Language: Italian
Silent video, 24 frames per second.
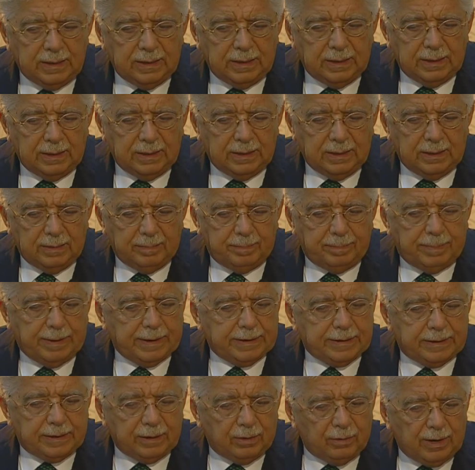eh,
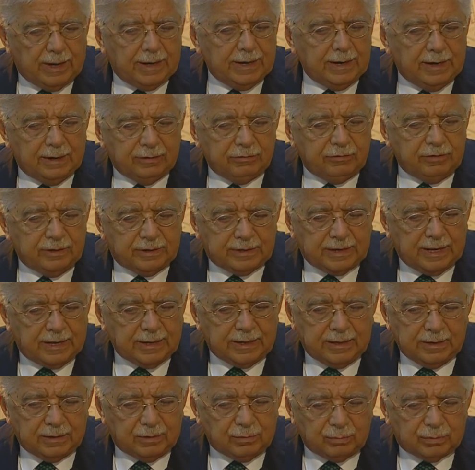particolare della città
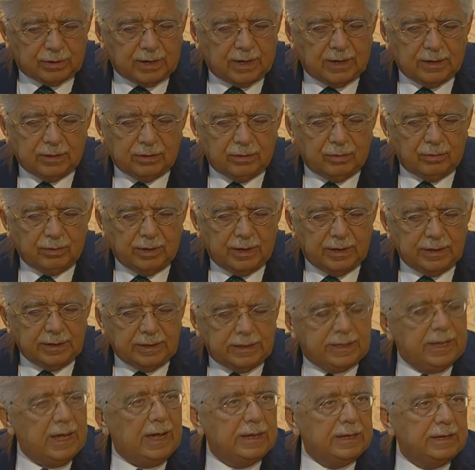che è tutta la zona di
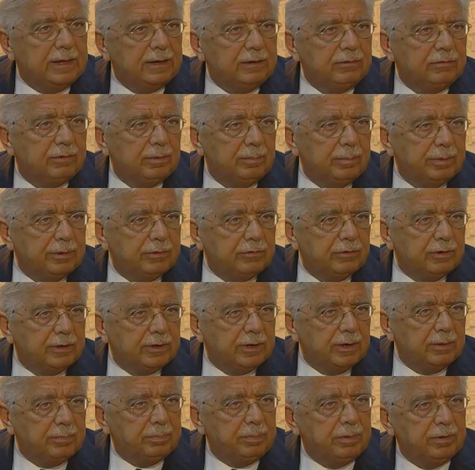Chiaia, diciamo per,
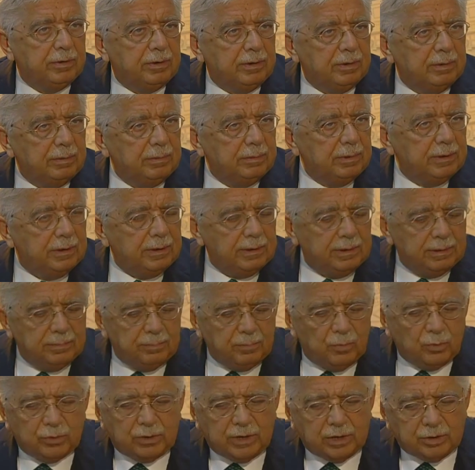certi, per
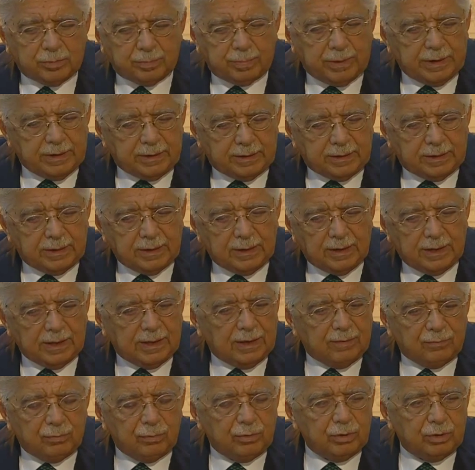molti aspetti,
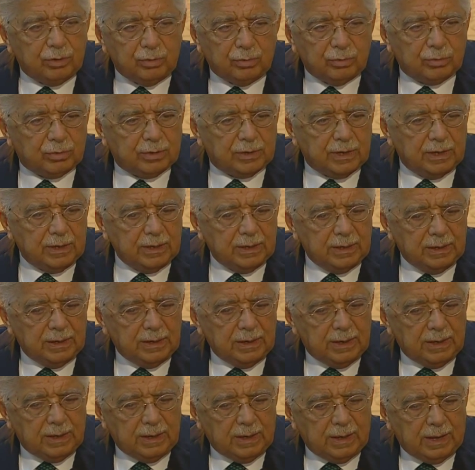lega fuori grotta
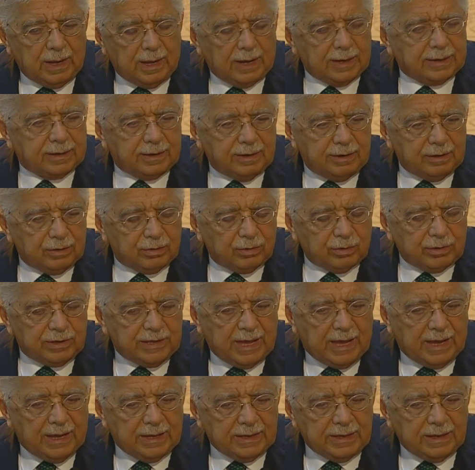attraverso
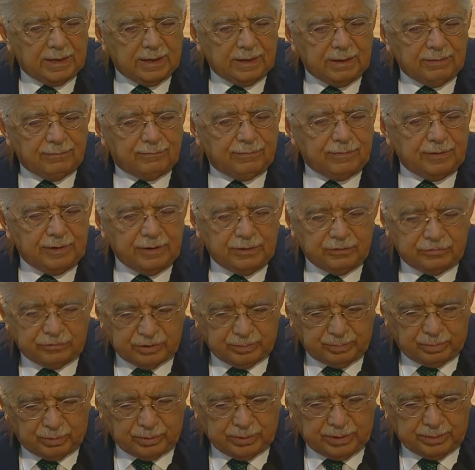Chiaia e
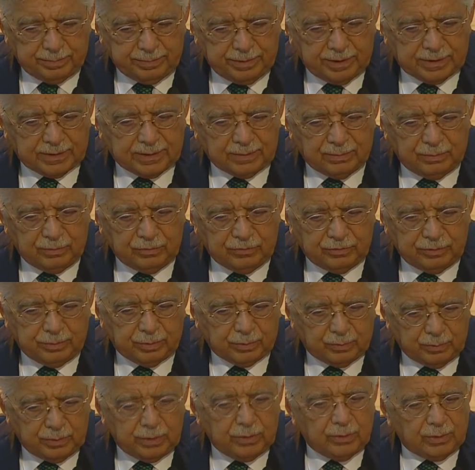finisce poi a Piazza
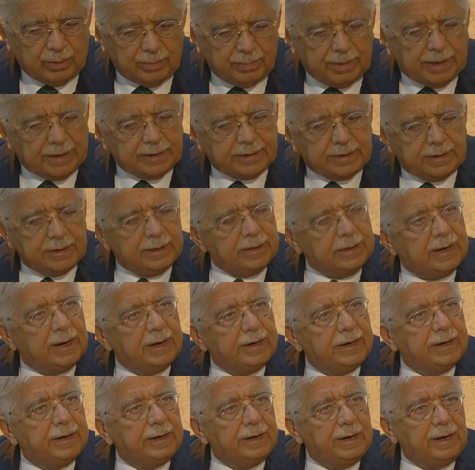Municipio, quindi una parte di
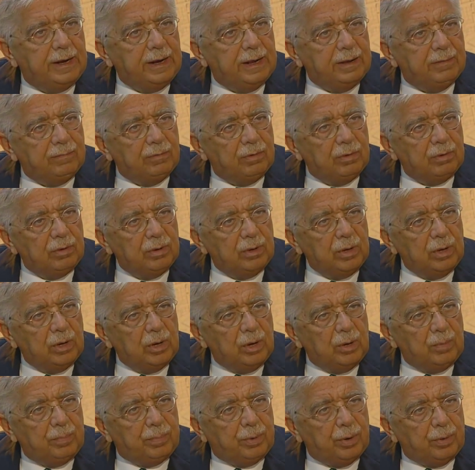grande rilievo
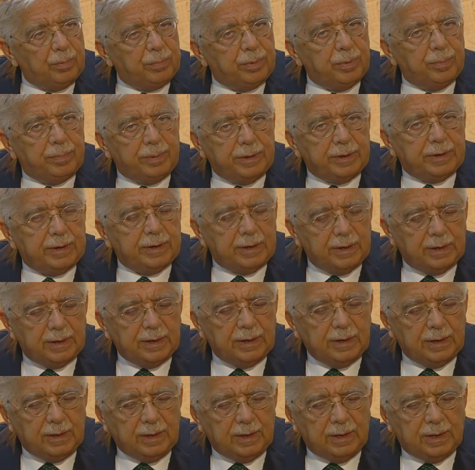proprio per eh,
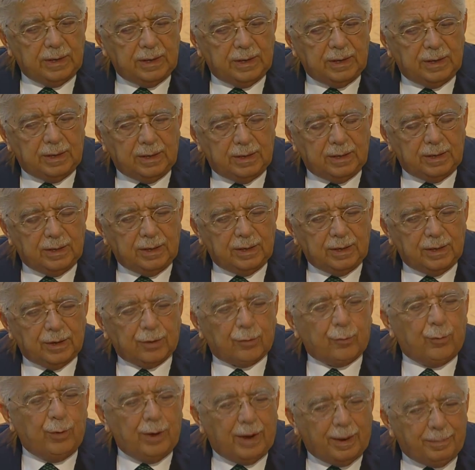eh,
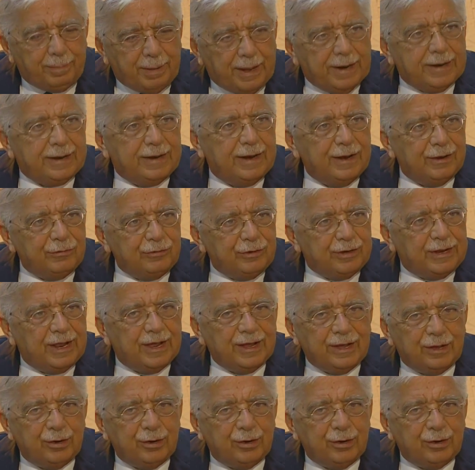quella parte della città che